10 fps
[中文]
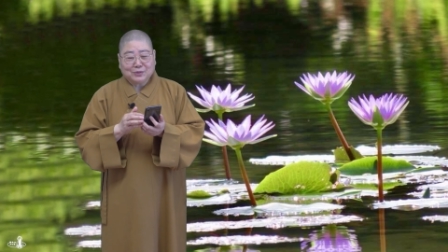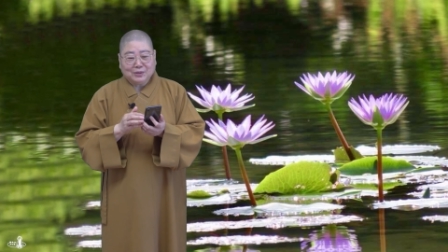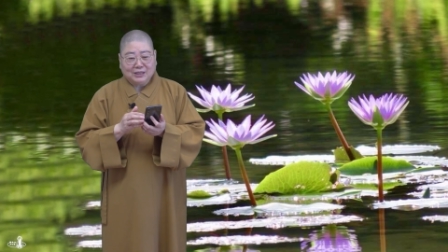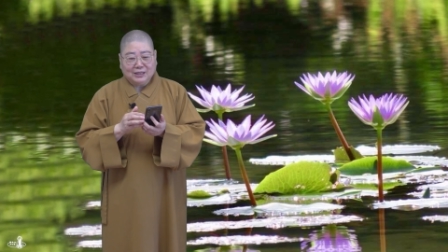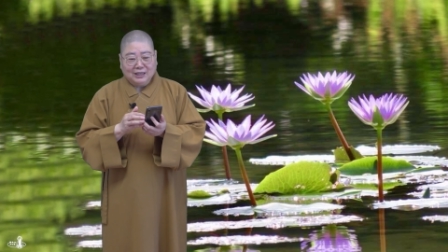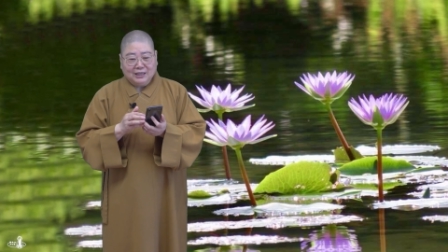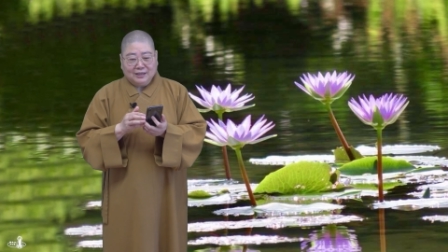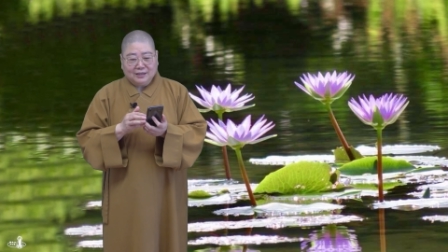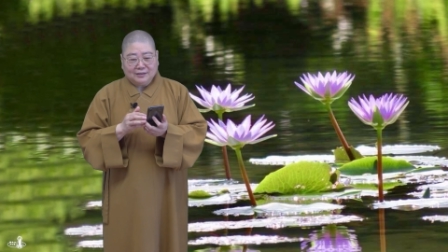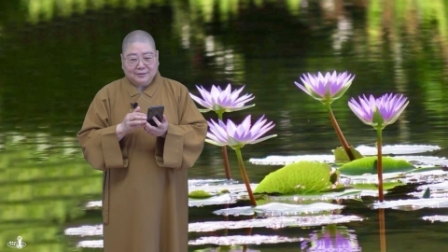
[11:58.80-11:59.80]
所以
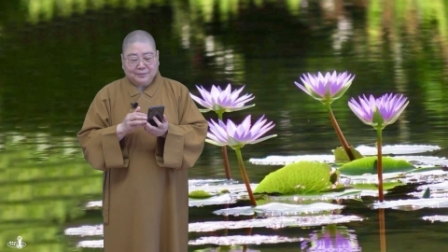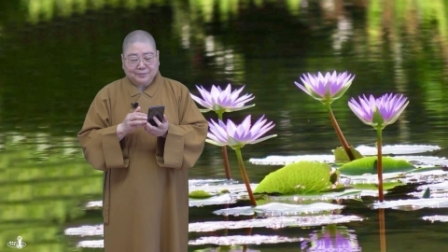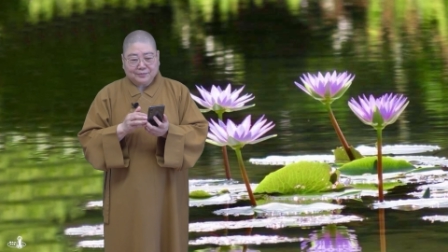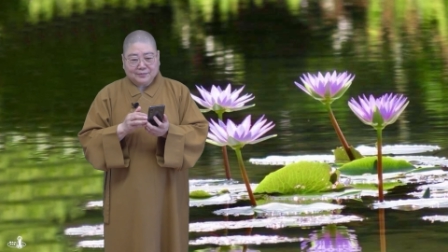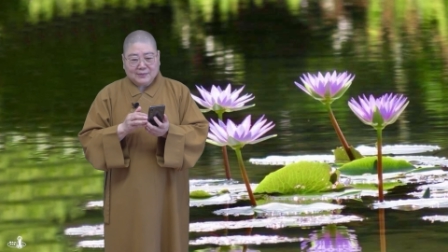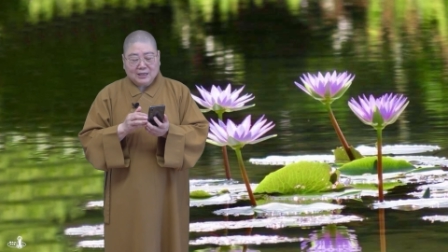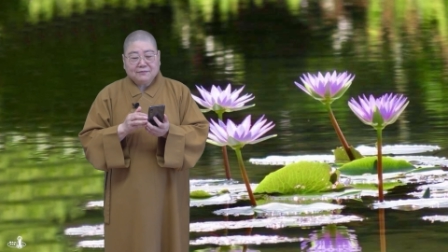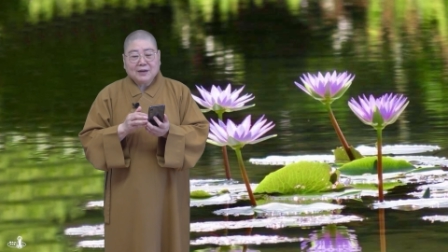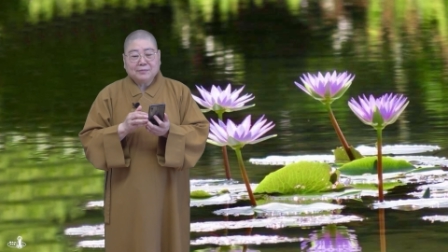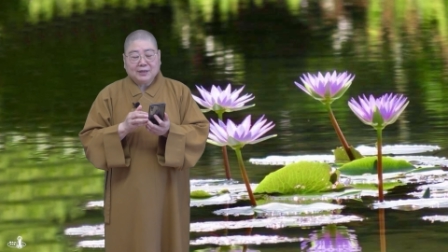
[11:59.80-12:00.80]
嗯、呃，这
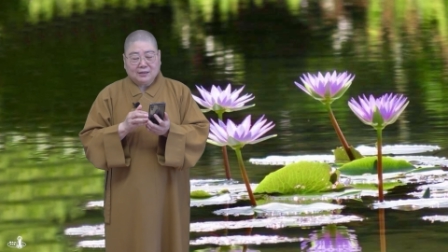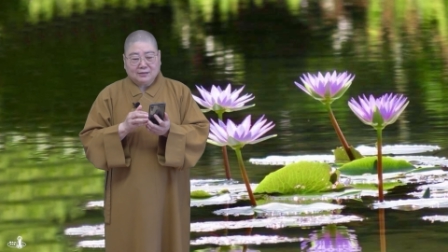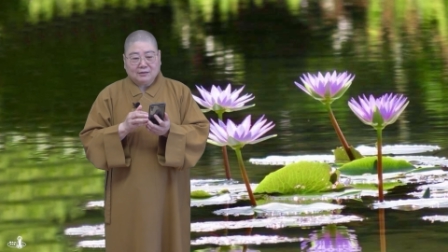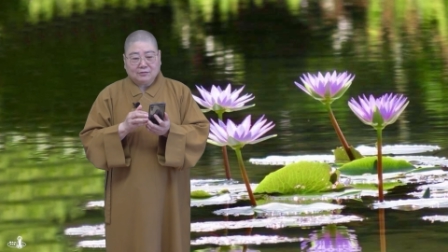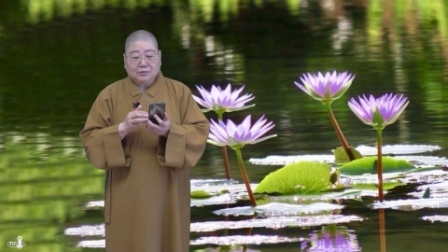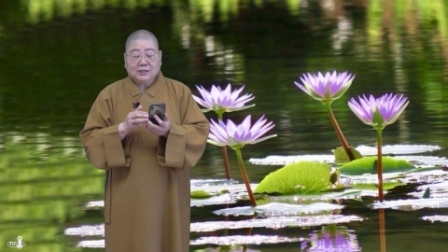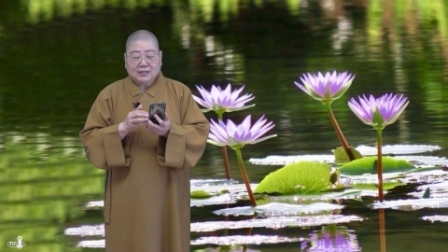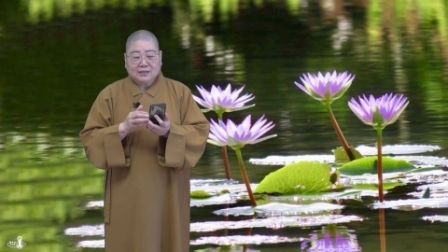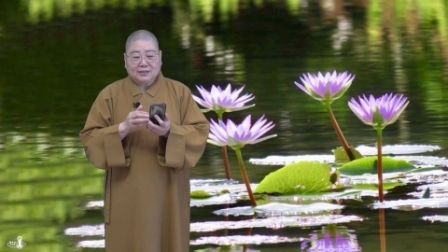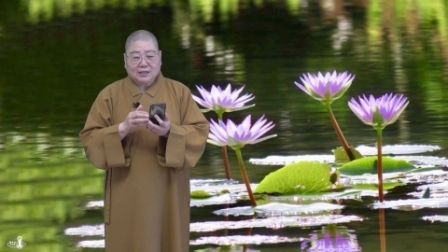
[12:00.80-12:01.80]
方面哈、哦，有一些人